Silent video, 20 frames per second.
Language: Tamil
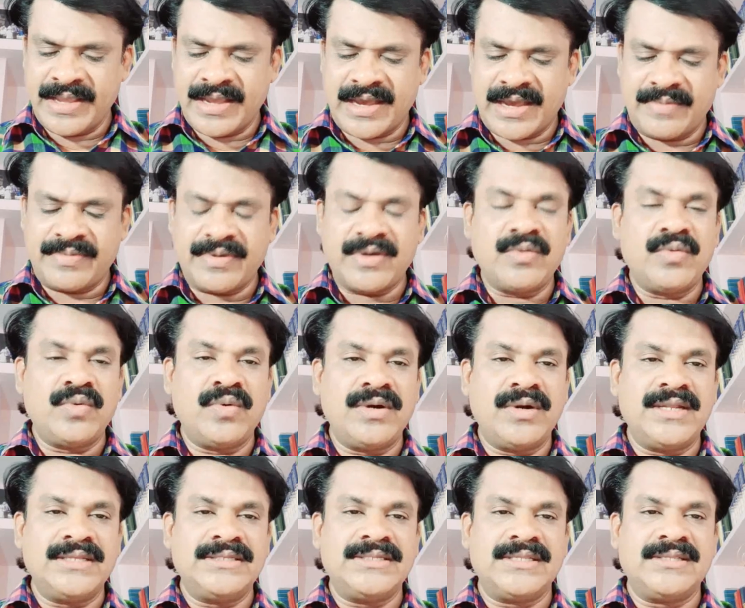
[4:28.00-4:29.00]
அப்புறம்
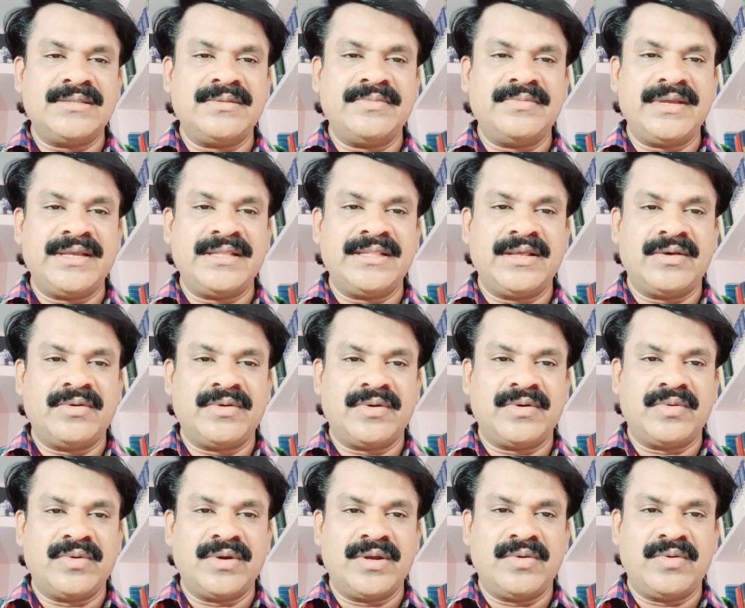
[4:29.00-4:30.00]
ஊட்டச்சத்து மிகுந்த ஒரு
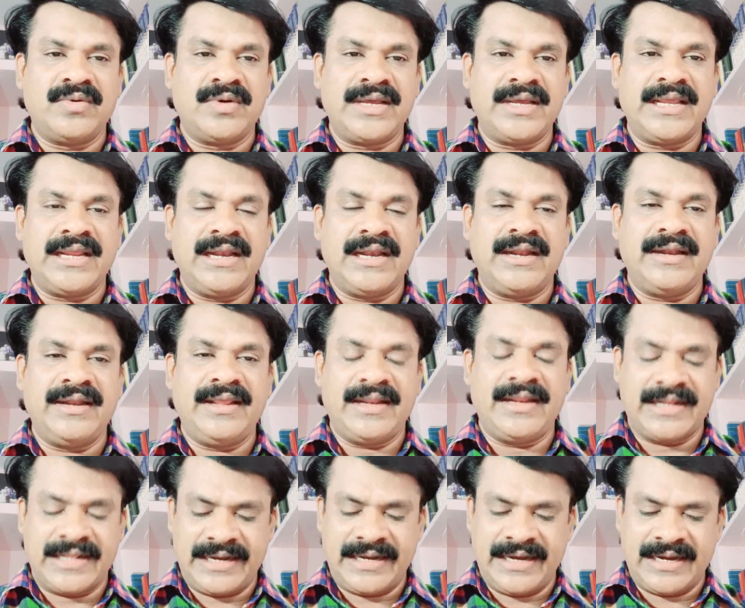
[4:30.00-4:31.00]
உணவு வகைகளை
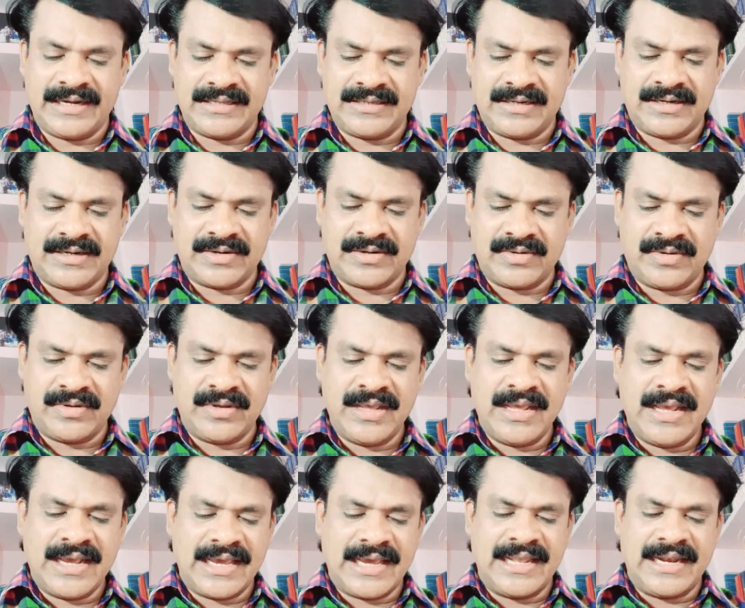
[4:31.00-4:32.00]
நீங்கள் நிறைய எடுத்துக்கிடணும்
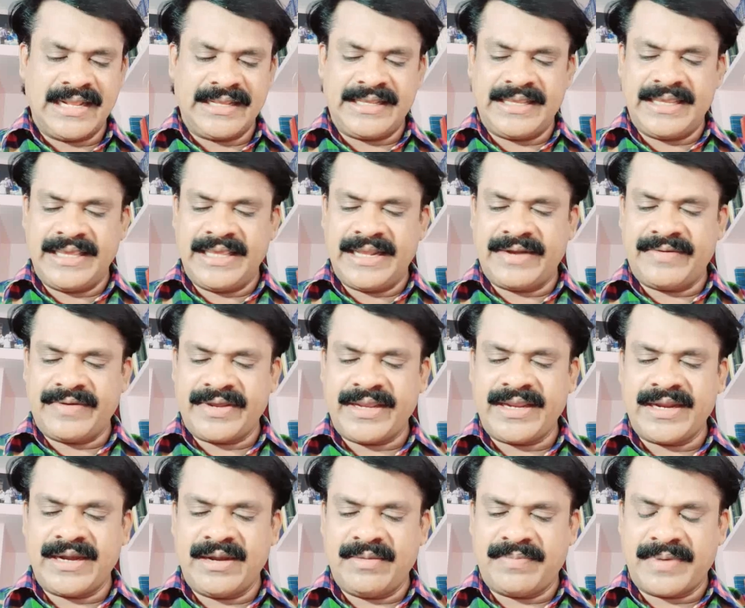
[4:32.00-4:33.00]
அதில் கீரை
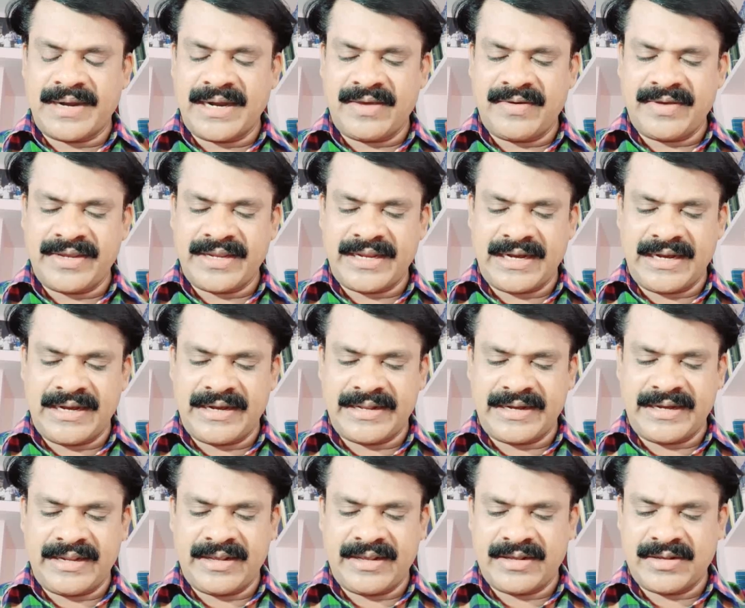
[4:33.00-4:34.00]
வகைகள் பல வகைகள்
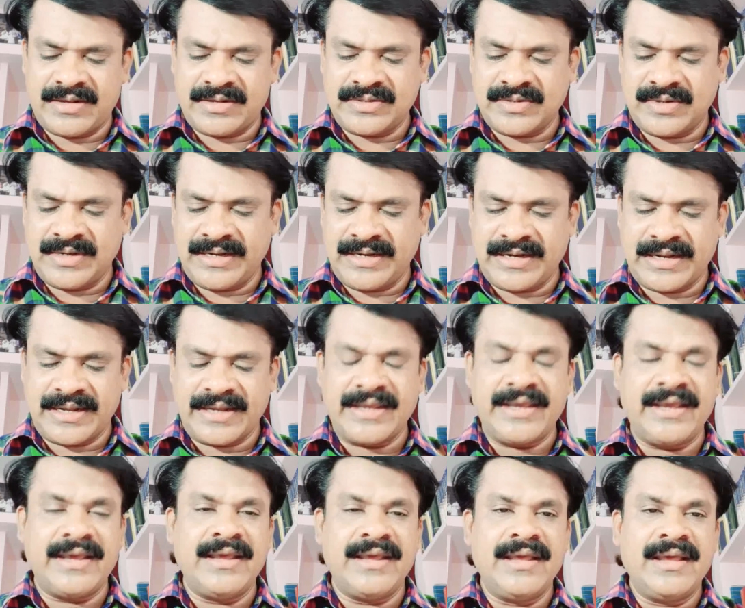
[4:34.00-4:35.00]
நிறைய சொல்லியிருக்காங்க
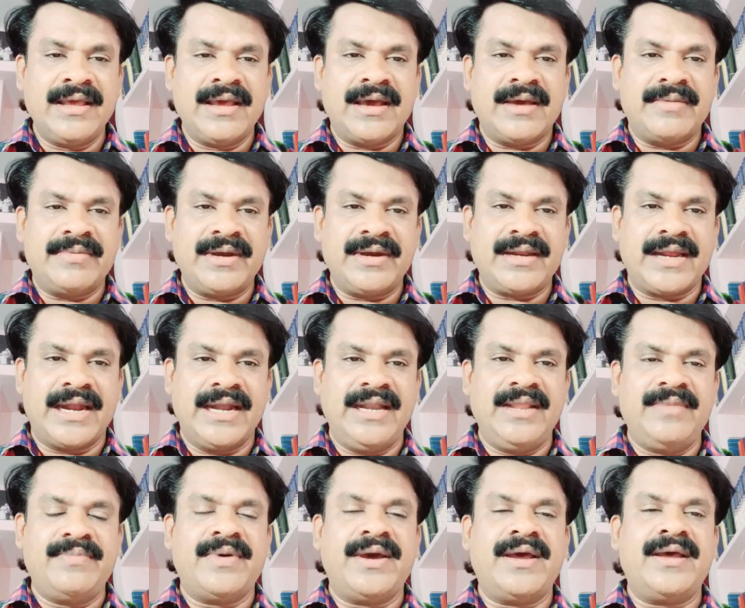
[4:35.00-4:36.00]
அப்புறம்
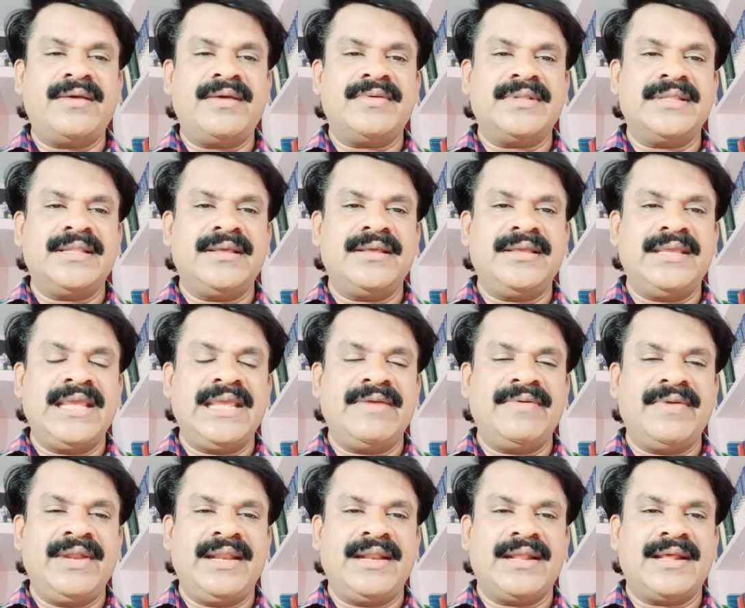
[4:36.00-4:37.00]
கண்டிப்பாக வந்து
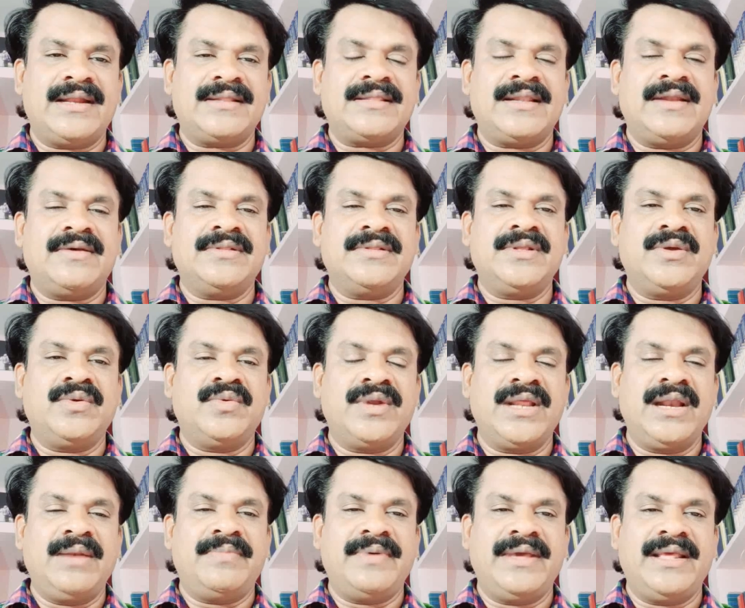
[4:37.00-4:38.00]
ஈவினிங் நேரத்தில் வந்து
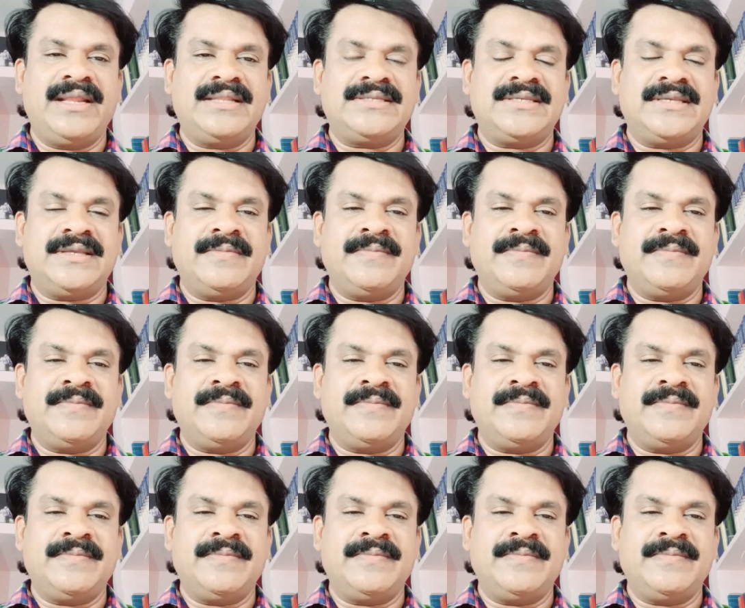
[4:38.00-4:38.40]
உடல் பயிற்சி